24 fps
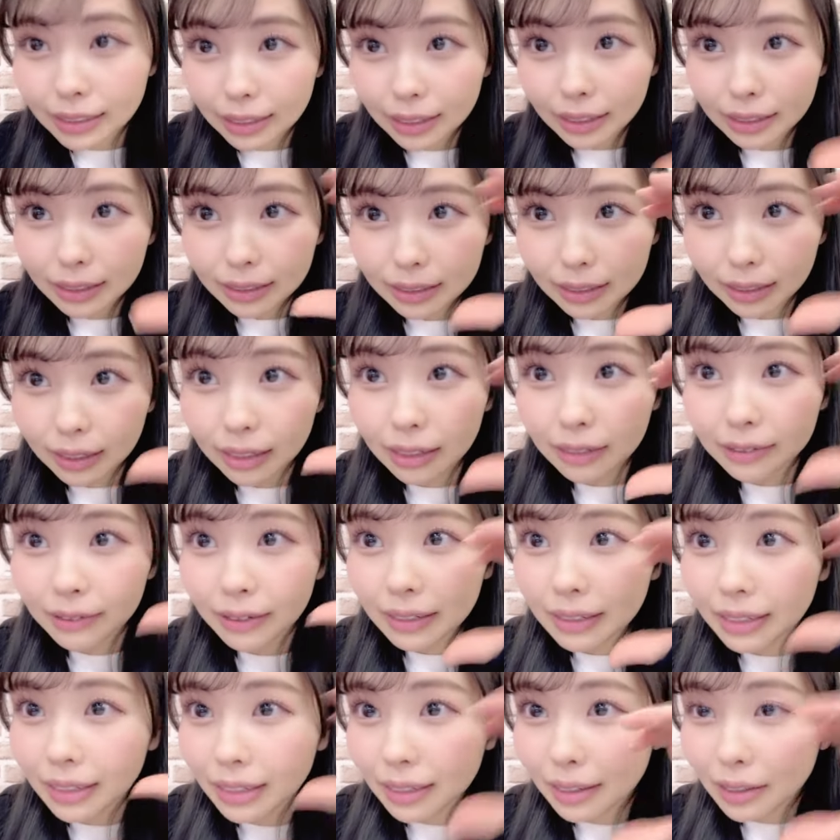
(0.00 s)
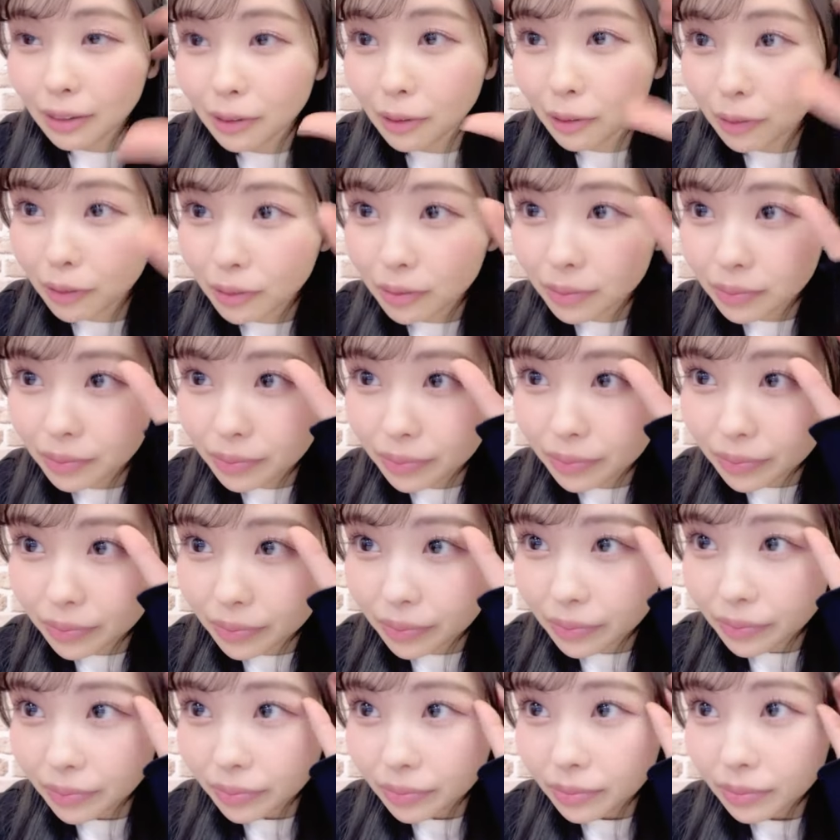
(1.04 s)
宿リーさんハートありがとう
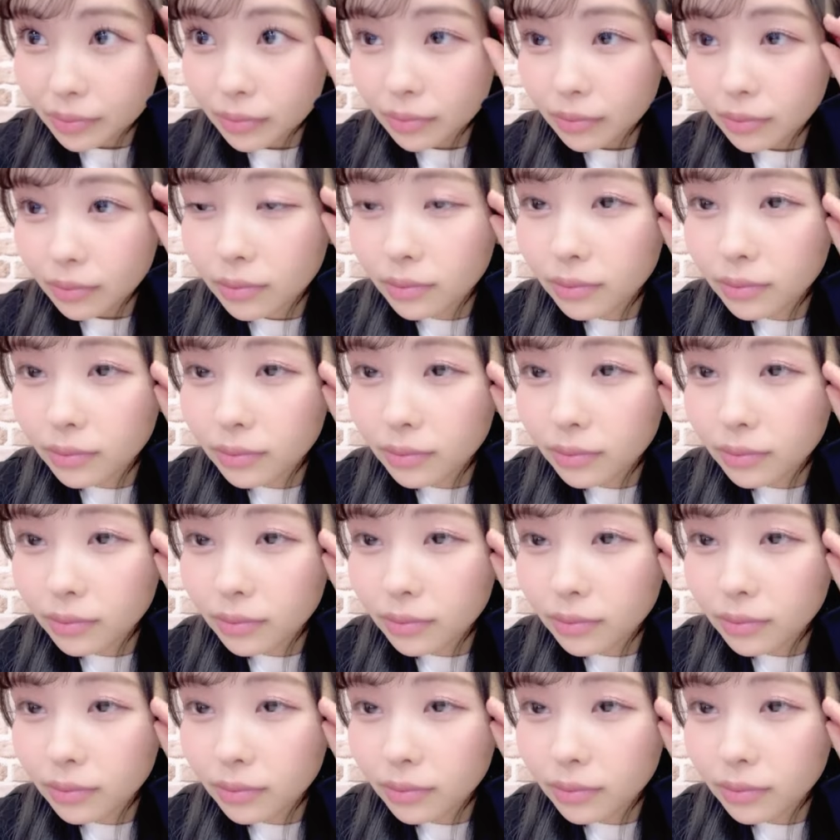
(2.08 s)
プリクラよりで